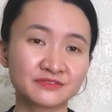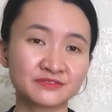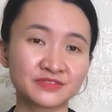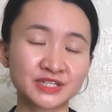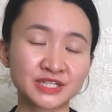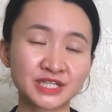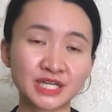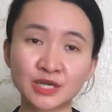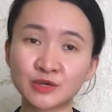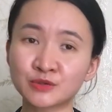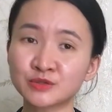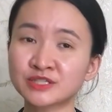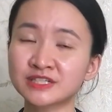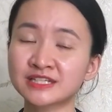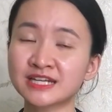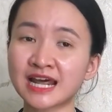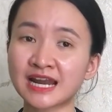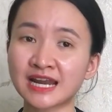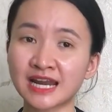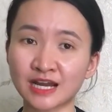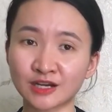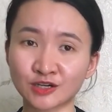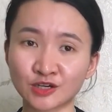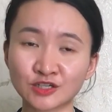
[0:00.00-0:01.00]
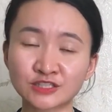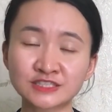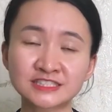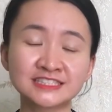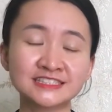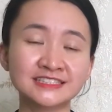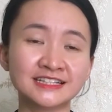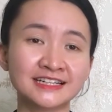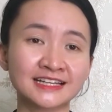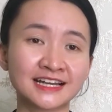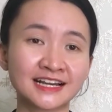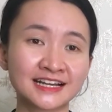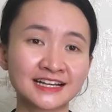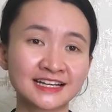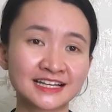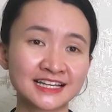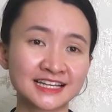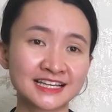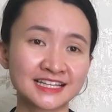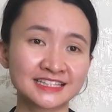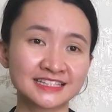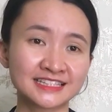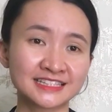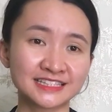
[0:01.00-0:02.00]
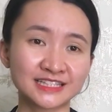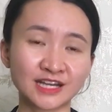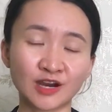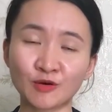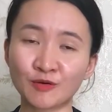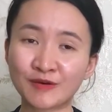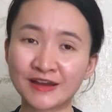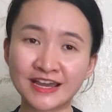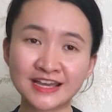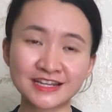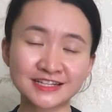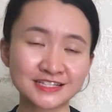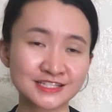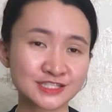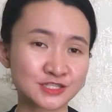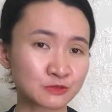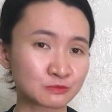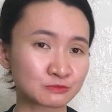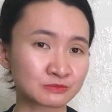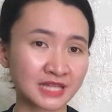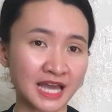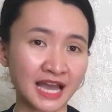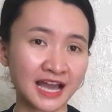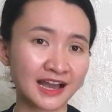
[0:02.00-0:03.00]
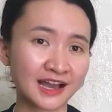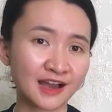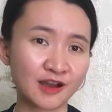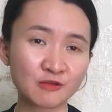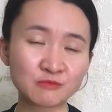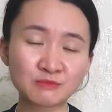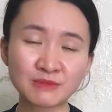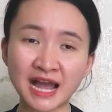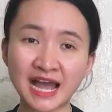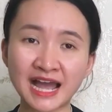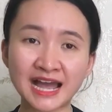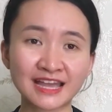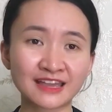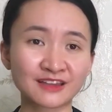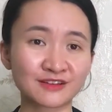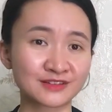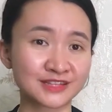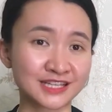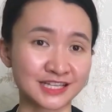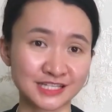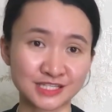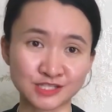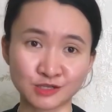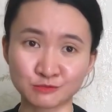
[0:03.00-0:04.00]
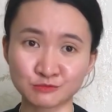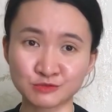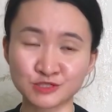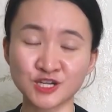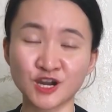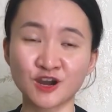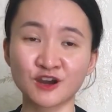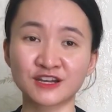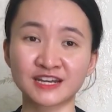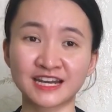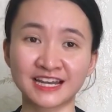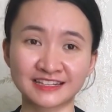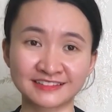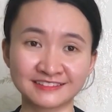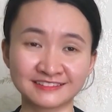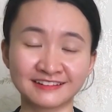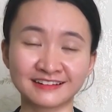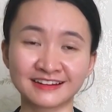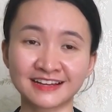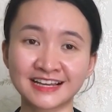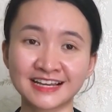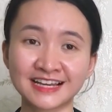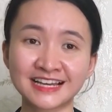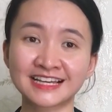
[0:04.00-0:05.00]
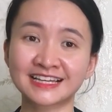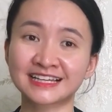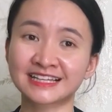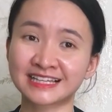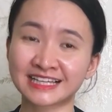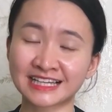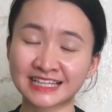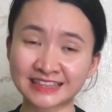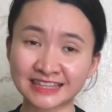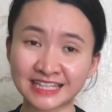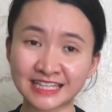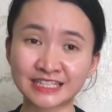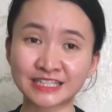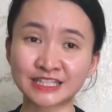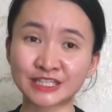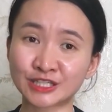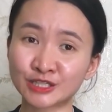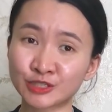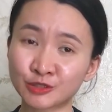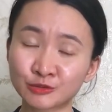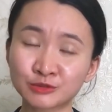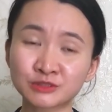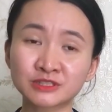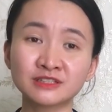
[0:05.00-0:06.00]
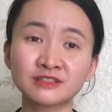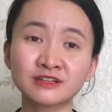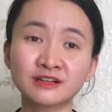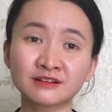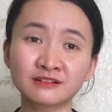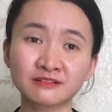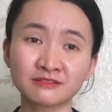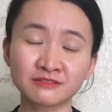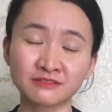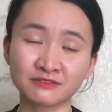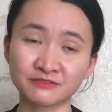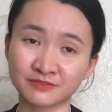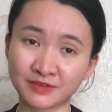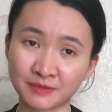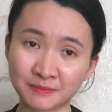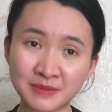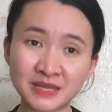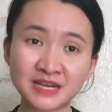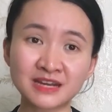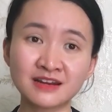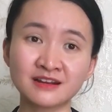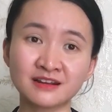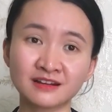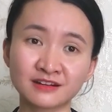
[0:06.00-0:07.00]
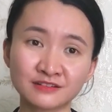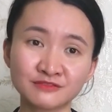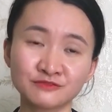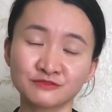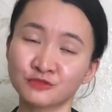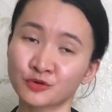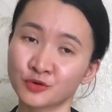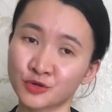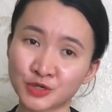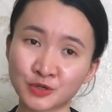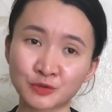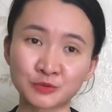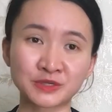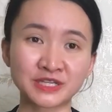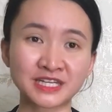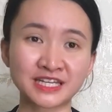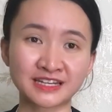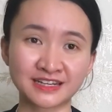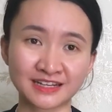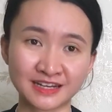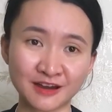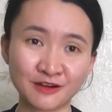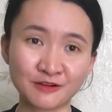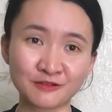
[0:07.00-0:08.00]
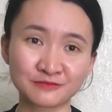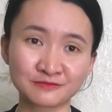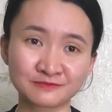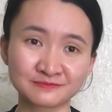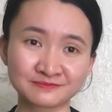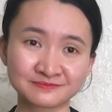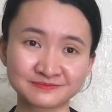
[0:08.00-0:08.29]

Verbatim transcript: vì nếu như đã là con người á thì hầu hết chúng ta không ai có thể chống chọi lại được cái tình yêu thương và biết ơn vô điều kiện đâu